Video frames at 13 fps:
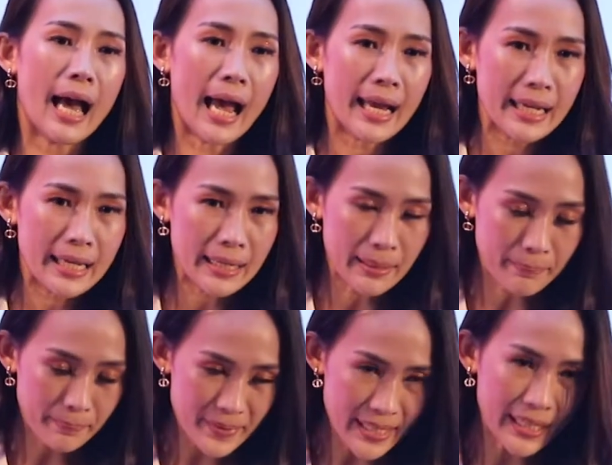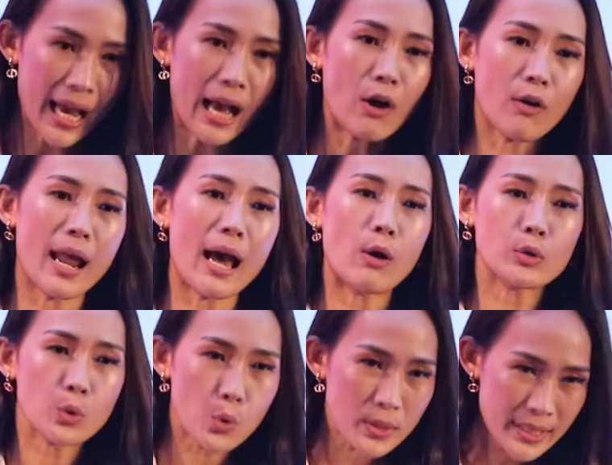ให้สินค้าของเรา
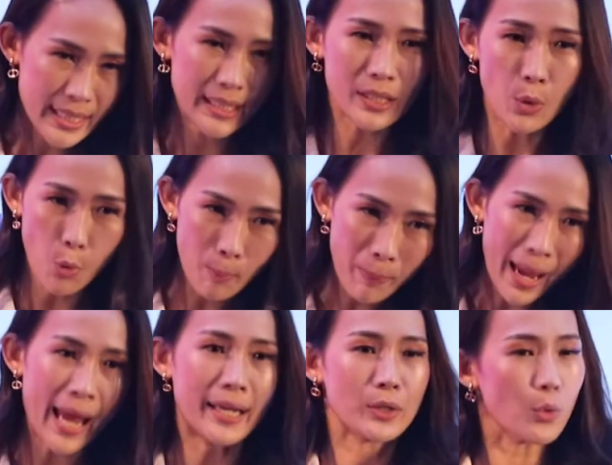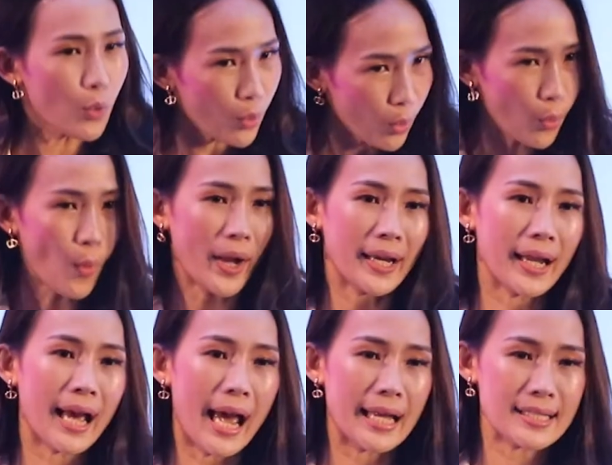ทุกชิ้นทุกแผ่นทุกขวด
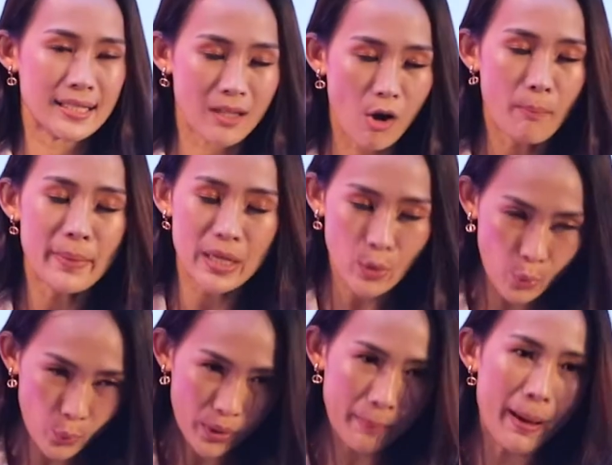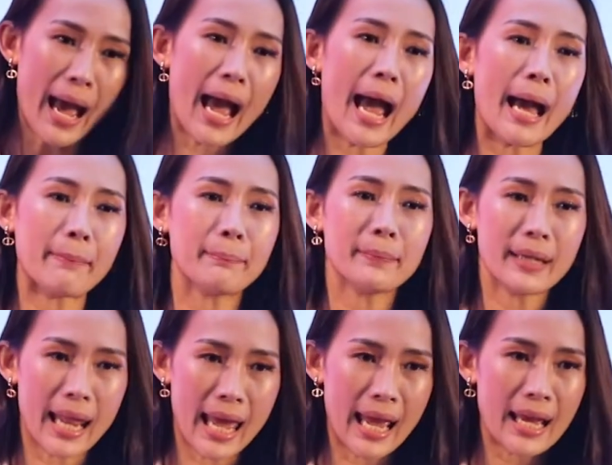นะคะ จะต้องมีคุณภาพ
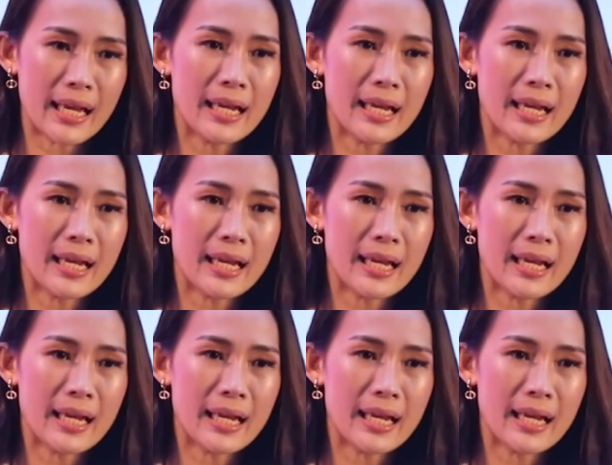และ